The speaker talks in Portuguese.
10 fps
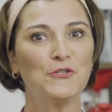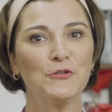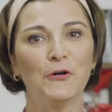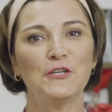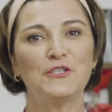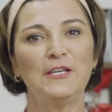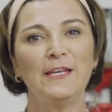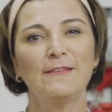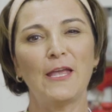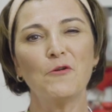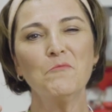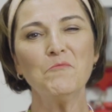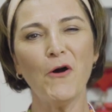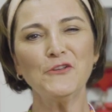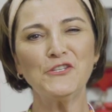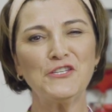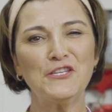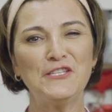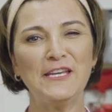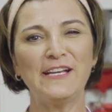de hoje tem um monte
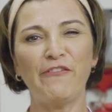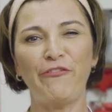de dica